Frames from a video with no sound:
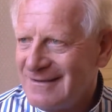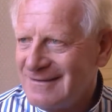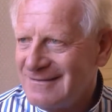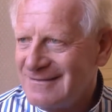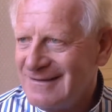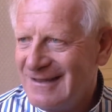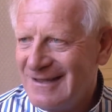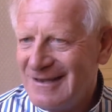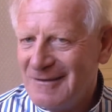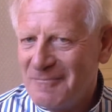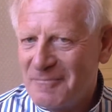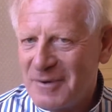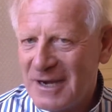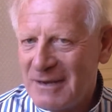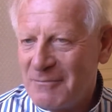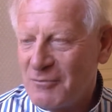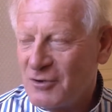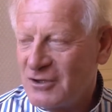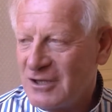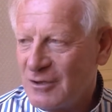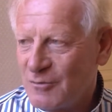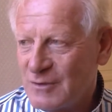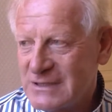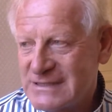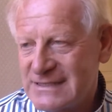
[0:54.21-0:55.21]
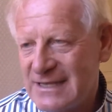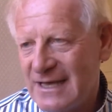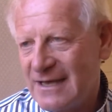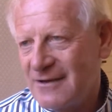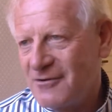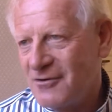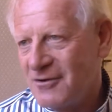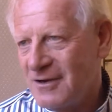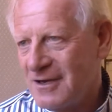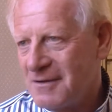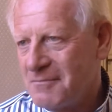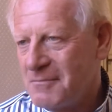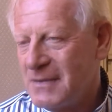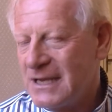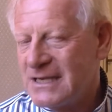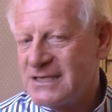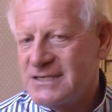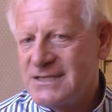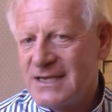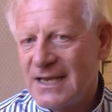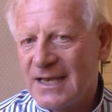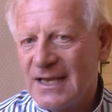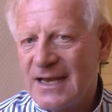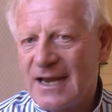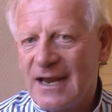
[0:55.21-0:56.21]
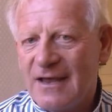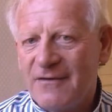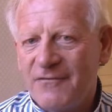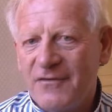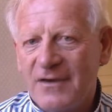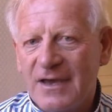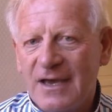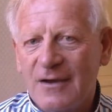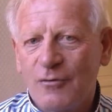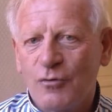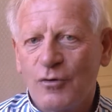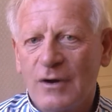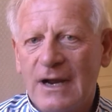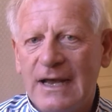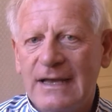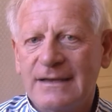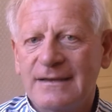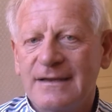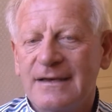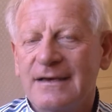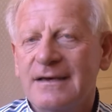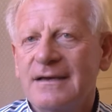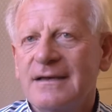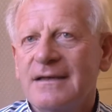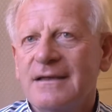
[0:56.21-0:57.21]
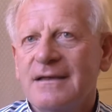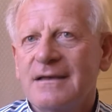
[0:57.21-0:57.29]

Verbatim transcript: del premio di quest'anno, l'immagine grafica curata